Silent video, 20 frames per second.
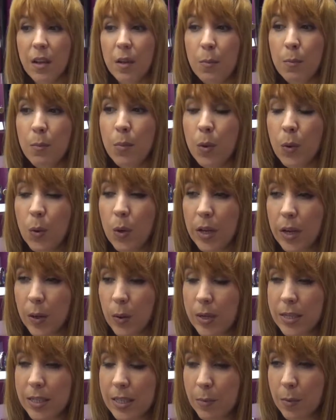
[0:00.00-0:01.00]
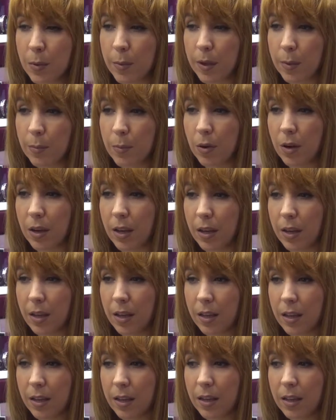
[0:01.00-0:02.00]
Bueno, creo que está muy bien
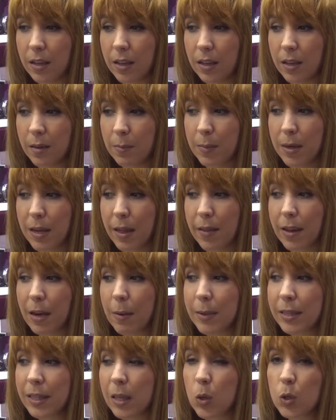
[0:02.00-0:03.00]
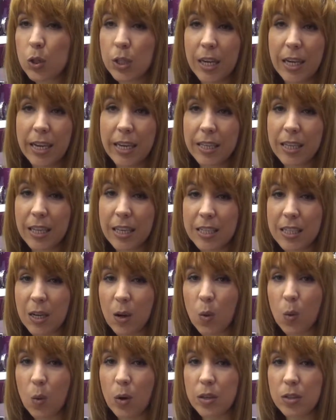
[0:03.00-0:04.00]
porque verdaderamente los clientes de San
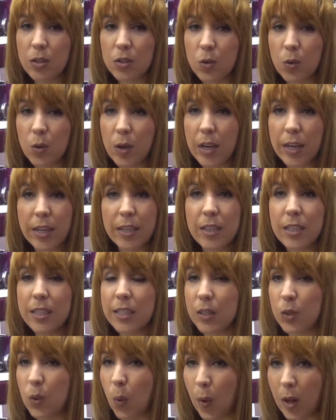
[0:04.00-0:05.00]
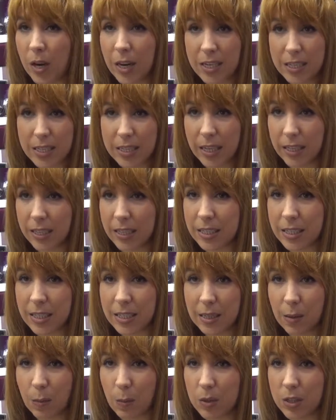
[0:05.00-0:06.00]
Juan son clientes de todas las tiendas que
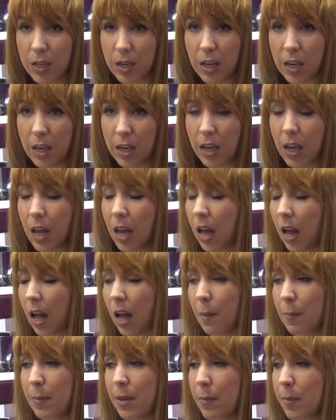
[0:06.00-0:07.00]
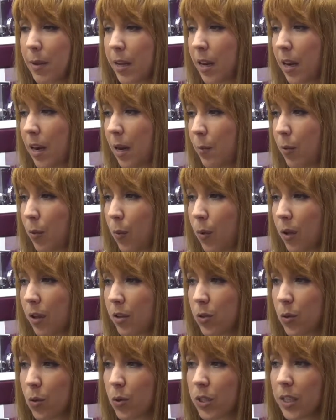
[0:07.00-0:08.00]
estamos aquí. A mí vienen a por
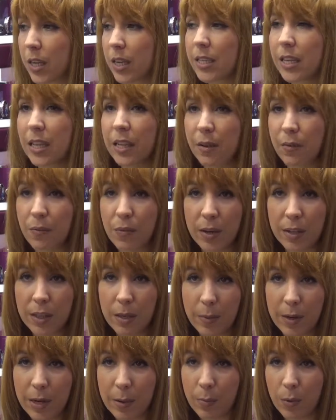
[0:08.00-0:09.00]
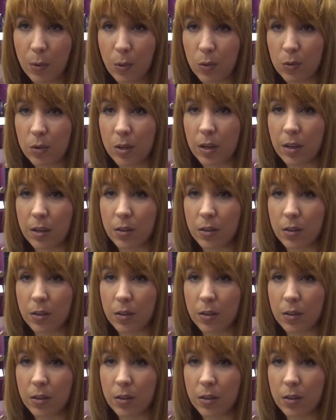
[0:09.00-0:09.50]
unas cosas y al de enfrente van a por otra.